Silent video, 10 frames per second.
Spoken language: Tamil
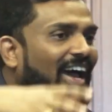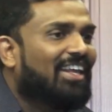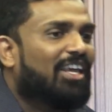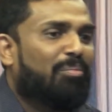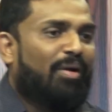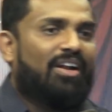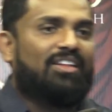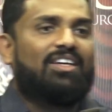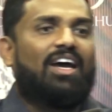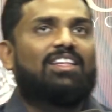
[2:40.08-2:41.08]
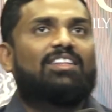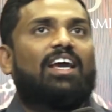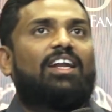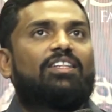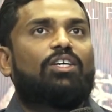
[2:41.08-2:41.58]
அறிக்கை பண்ணுறது அதுக்கு
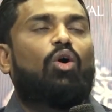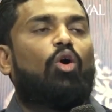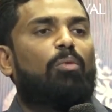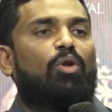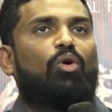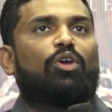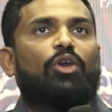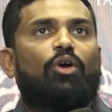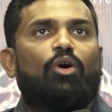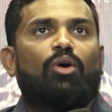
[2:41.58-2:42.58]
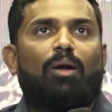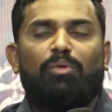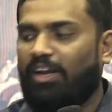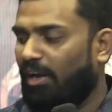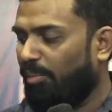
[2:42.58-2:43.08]
தான் என்னது ஹோமோலோகியோ
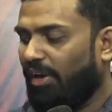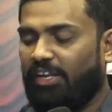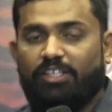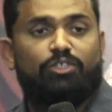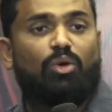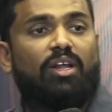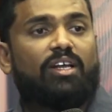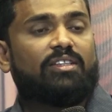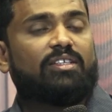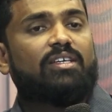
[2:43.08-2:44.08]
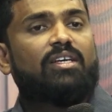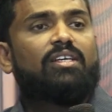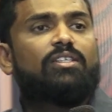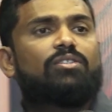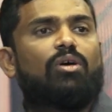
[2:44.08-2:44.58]
அப்படின்னு என்ன பண்ணியிருக்குது சொல்லியிருக்குது
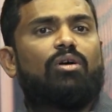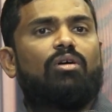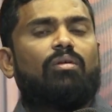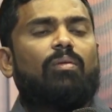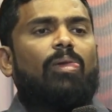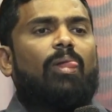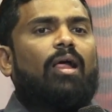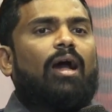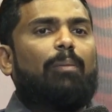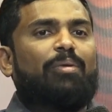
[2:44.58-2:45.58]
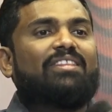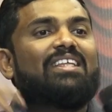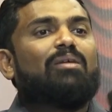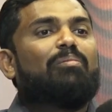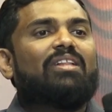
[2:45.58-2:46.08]
ஸோ அப்போ
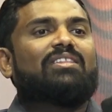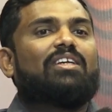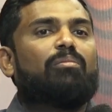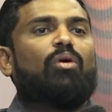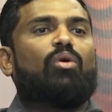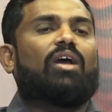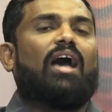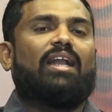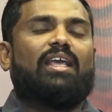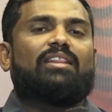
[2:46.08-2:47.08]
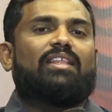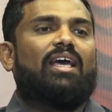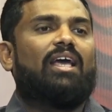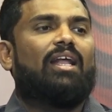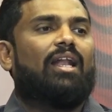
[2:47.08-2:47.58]
திரும்ப திரும்ப ஒரு காரியத்தை
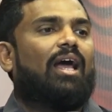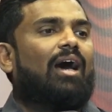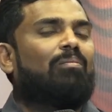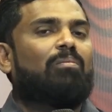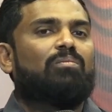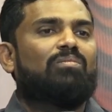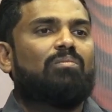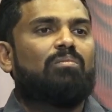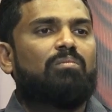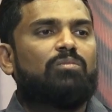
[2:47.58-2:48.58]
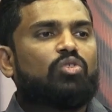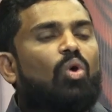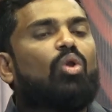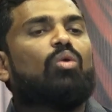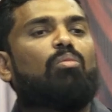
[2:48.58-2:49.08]
நாம்
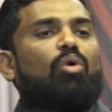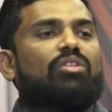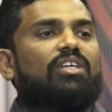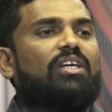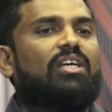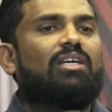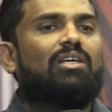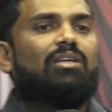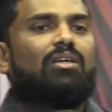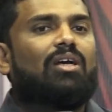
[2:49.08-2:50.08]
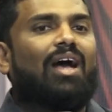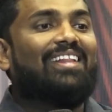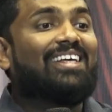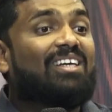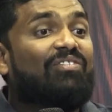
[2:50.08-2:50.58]
சொல்லும்போது
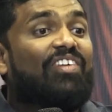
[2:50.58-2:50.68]
அதுக்கு